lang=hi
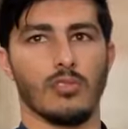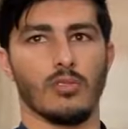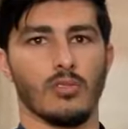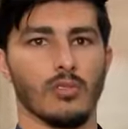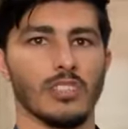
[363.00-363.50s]

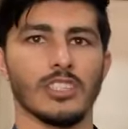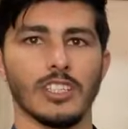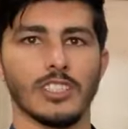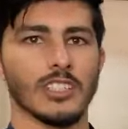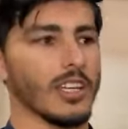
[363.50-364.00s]
जो
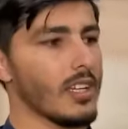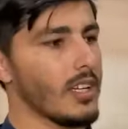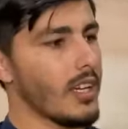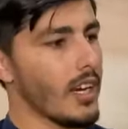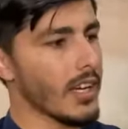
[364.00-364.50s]
निशिस्त है
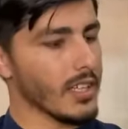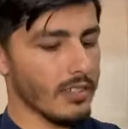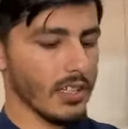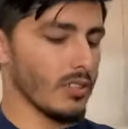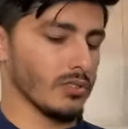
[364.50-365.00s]
आगे
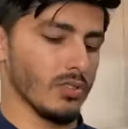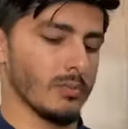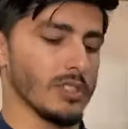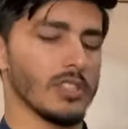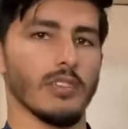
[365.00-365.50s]
वाला और जो
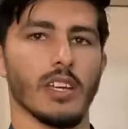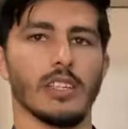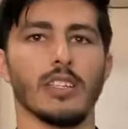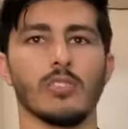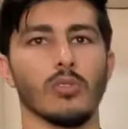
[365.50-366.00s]
पीछे वाला
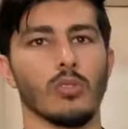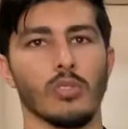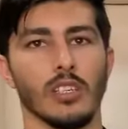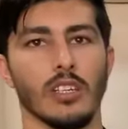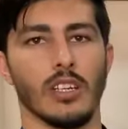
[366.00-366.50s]
ये दोनों
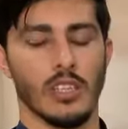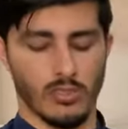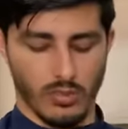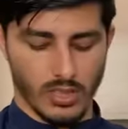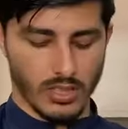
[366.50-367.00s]
नहीं है
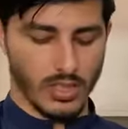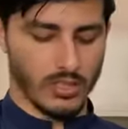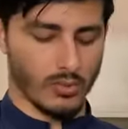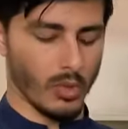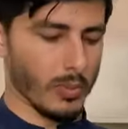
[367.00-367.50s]
तो इसके साथ
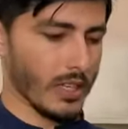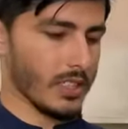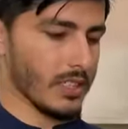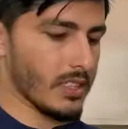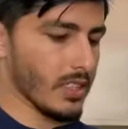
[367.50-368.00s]
स्कोप
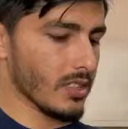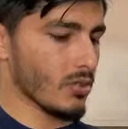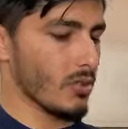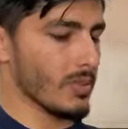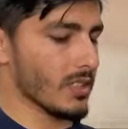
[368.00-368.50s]
आता है ठीक है
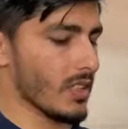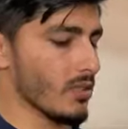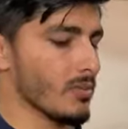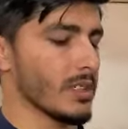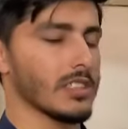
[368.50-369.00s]
स्कोप के
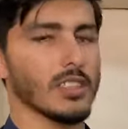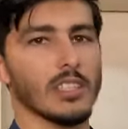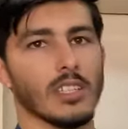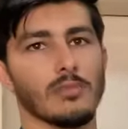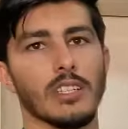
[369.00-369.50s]
साथ मैगजीन
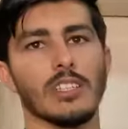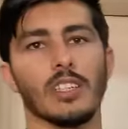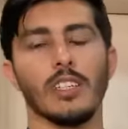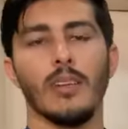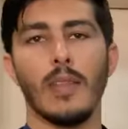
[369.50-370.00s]
के साथ मिल
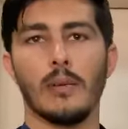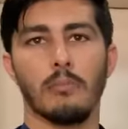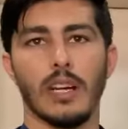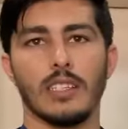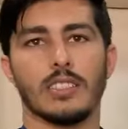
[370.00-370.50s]
जाएगी
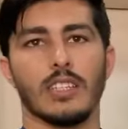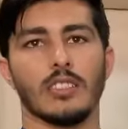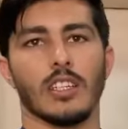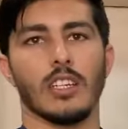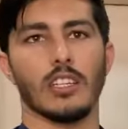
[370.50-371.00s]
बहसी
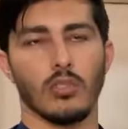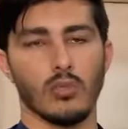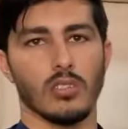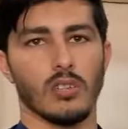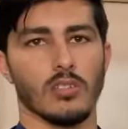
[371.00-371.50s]
हज़ार एटी
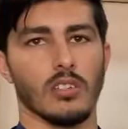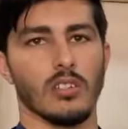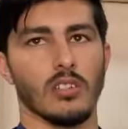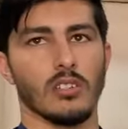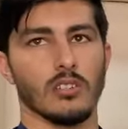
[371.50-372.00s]

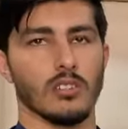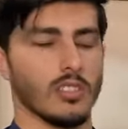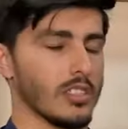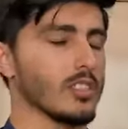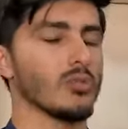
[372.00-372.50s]

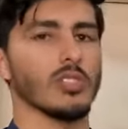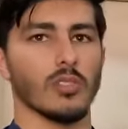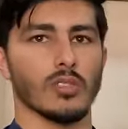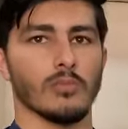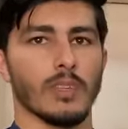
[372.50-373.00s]

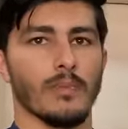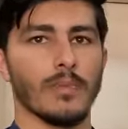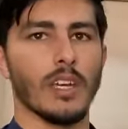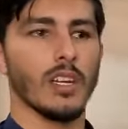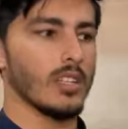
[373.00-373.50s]
टू में
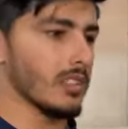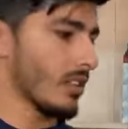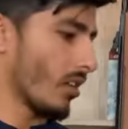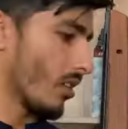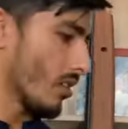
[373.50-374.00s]

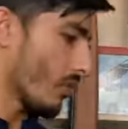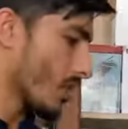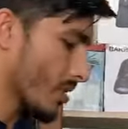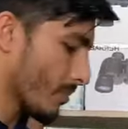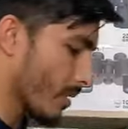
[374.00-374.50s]
और
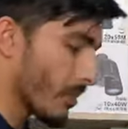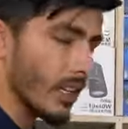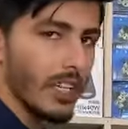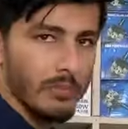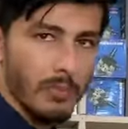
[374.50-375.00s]
व्हाट्सअप नंबर
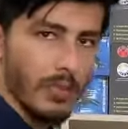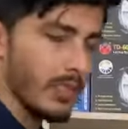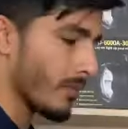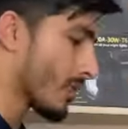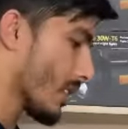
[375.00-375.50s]
लास्ट में फिर
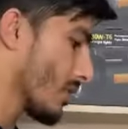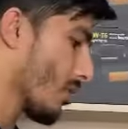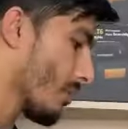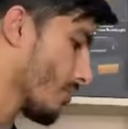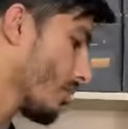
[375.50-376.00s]
से बताता
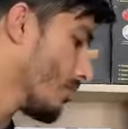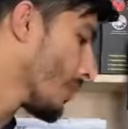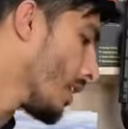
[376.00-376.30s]
हूँ आपको